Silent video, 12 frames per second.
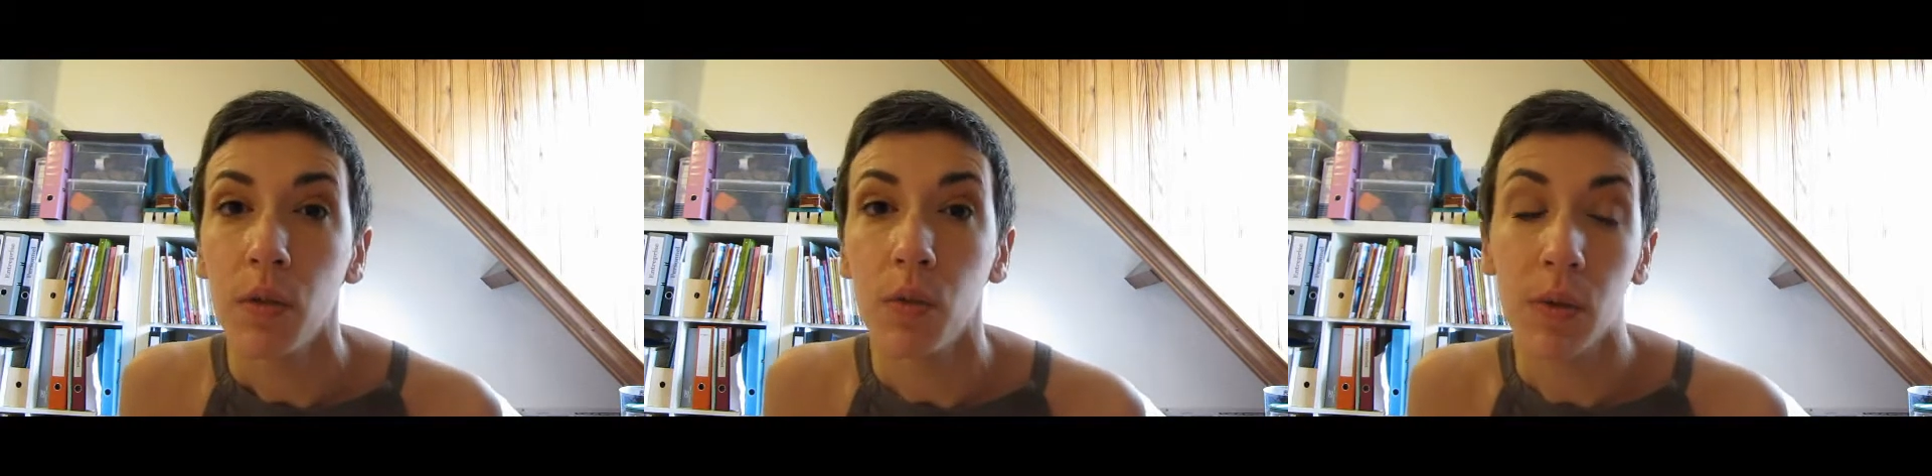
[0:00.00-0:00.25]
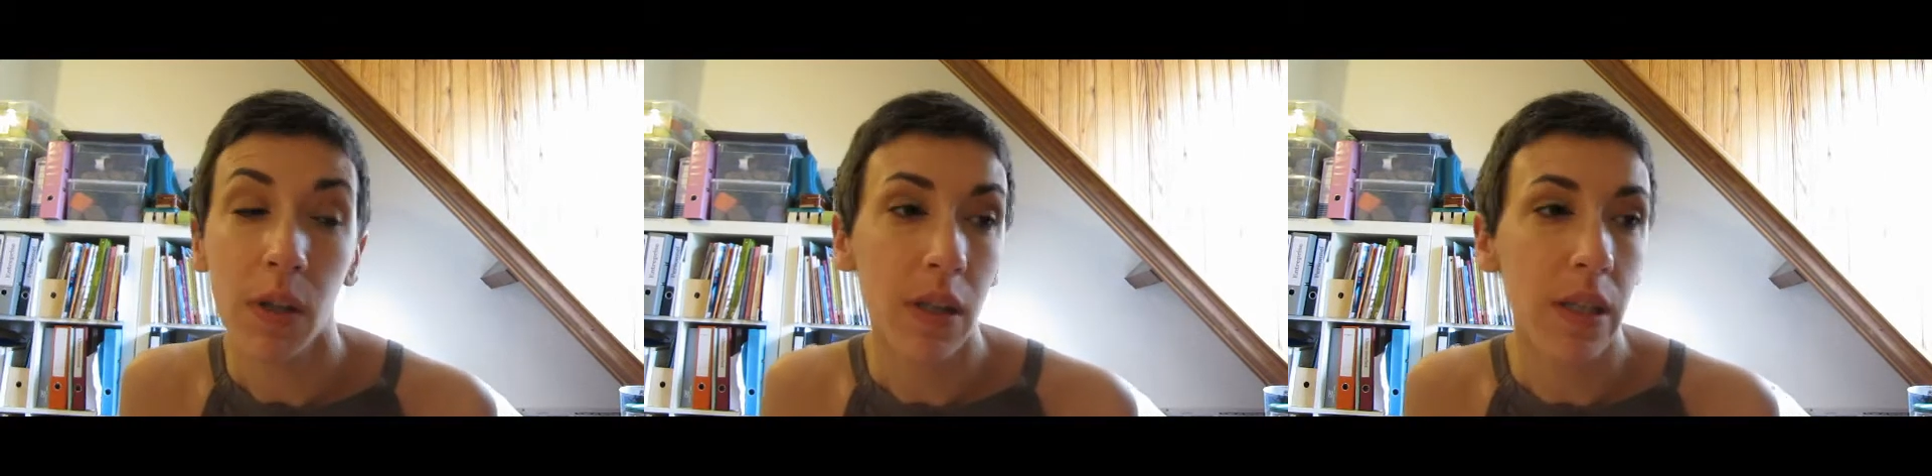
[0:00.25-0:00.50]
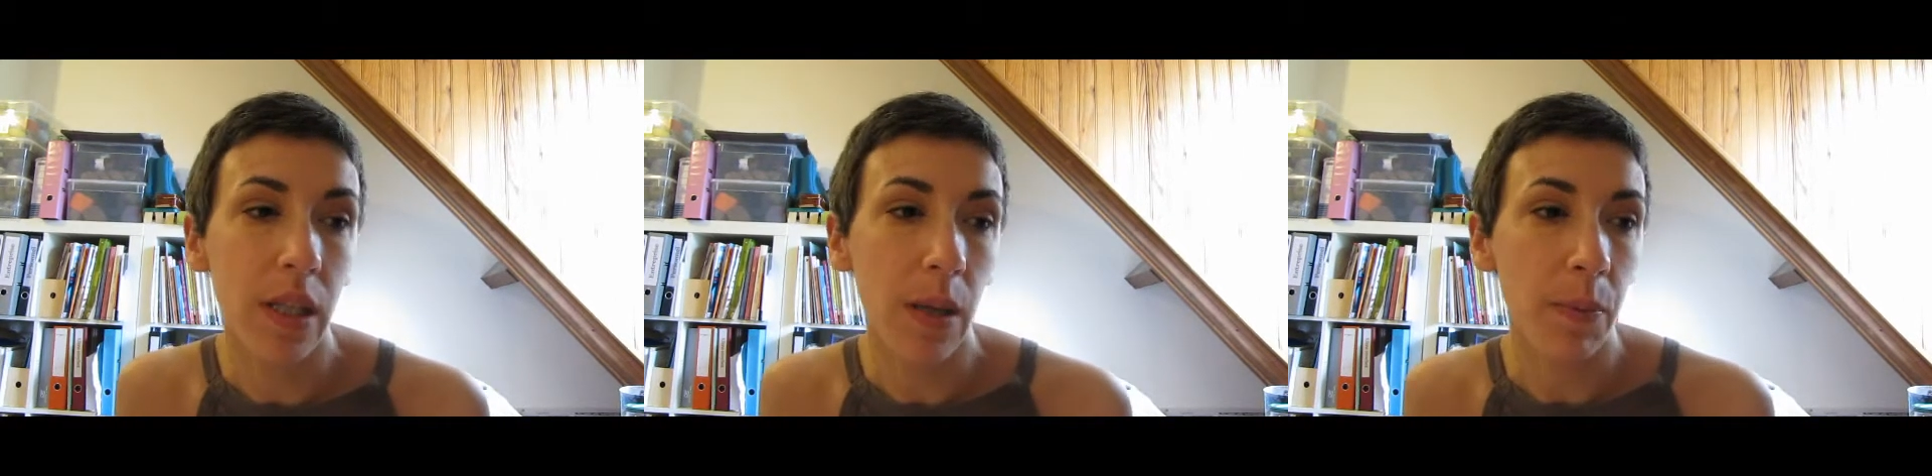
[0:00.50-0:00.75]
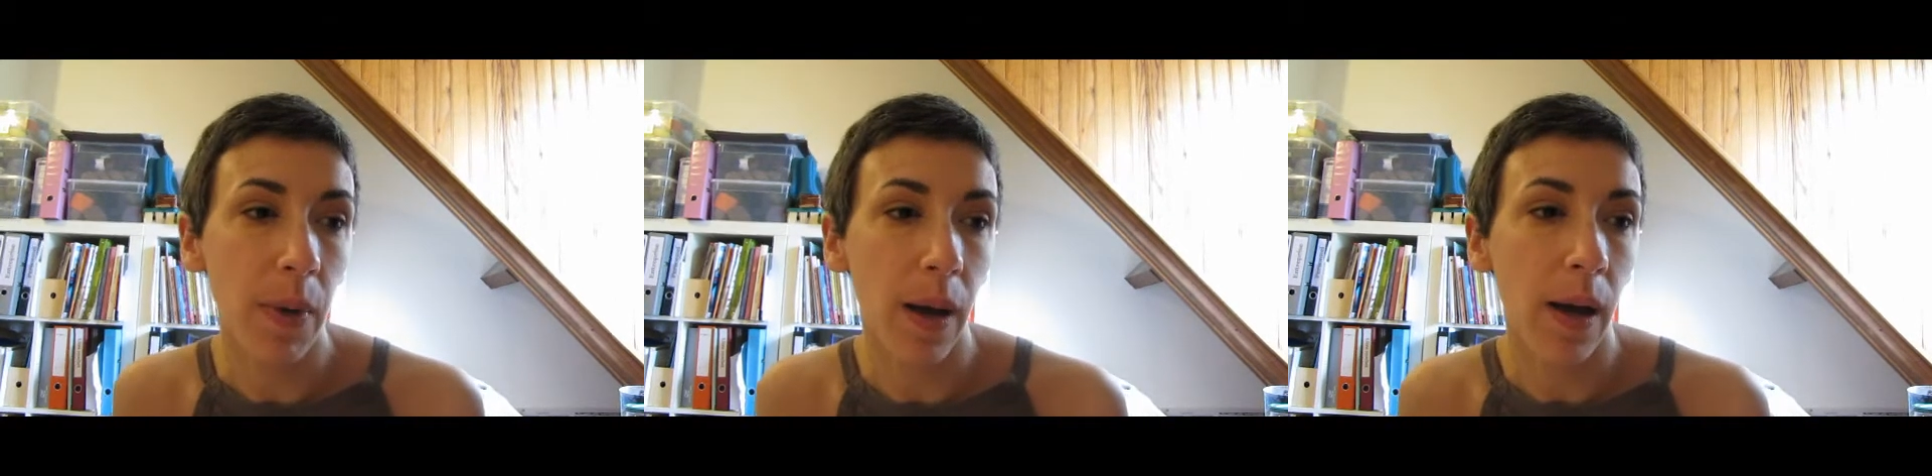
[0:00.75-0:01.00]
Donc
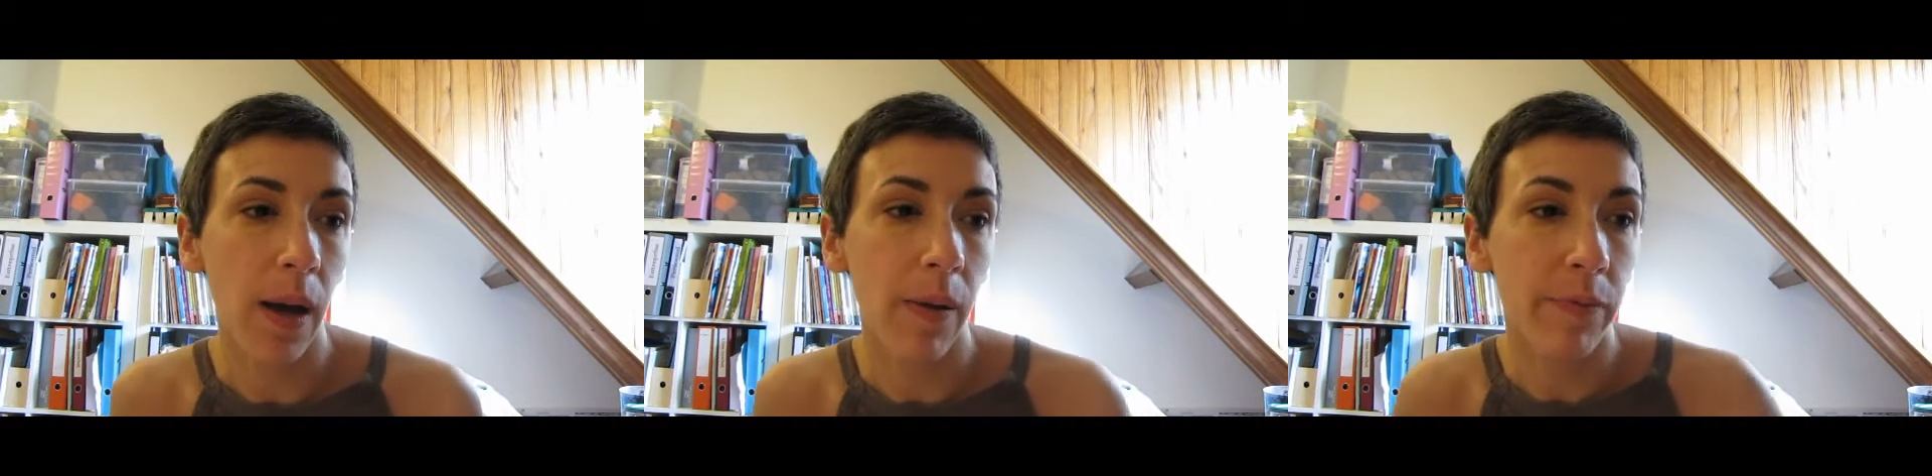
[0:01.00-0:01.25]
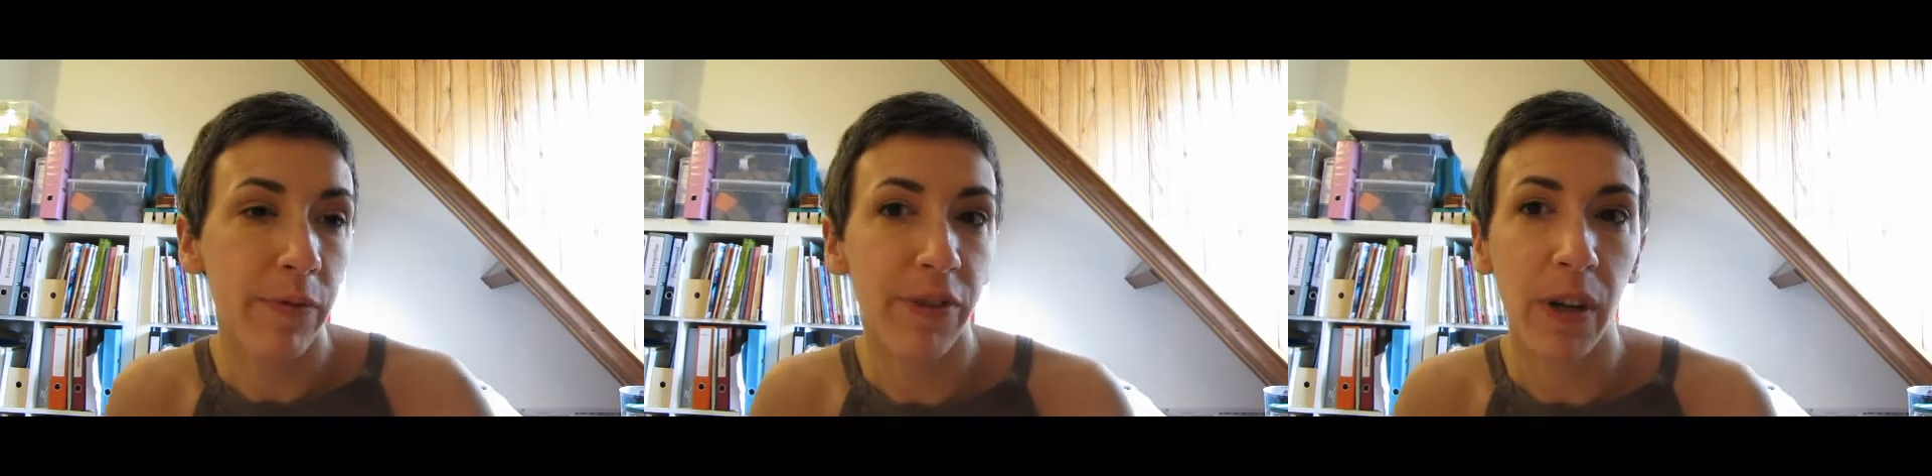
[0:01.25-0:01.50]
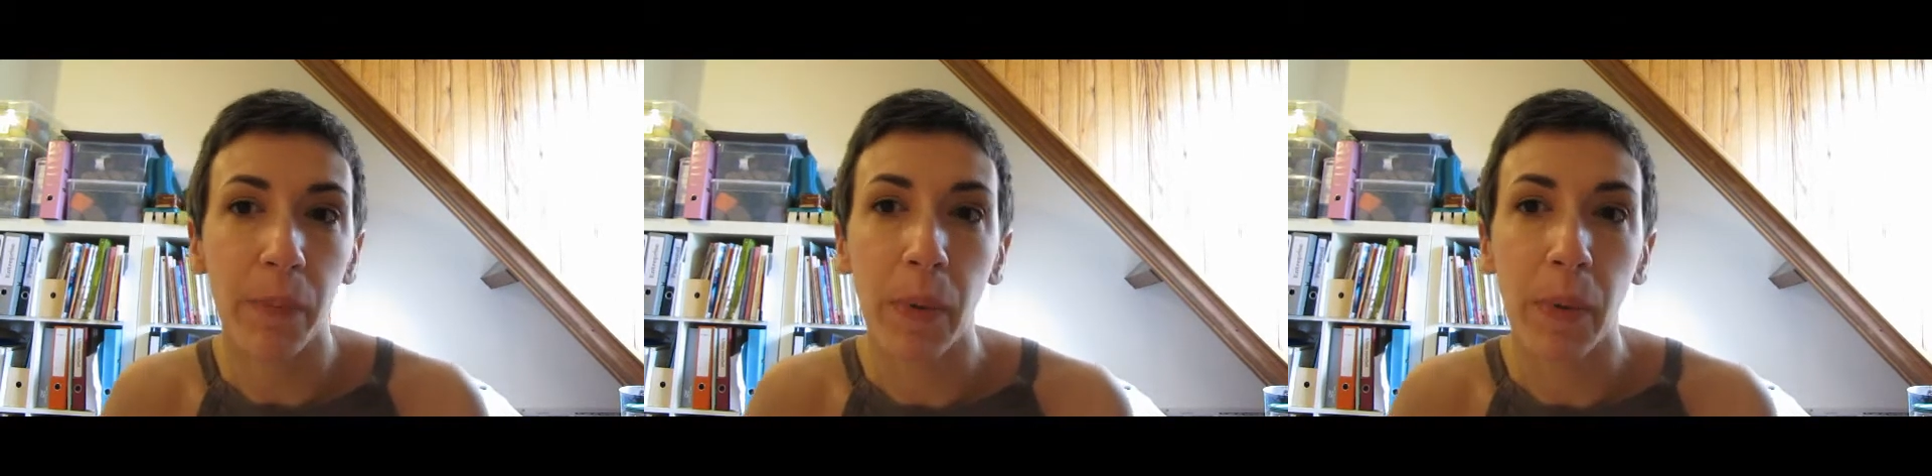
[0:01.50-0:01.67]
n'hésitez pas à me faire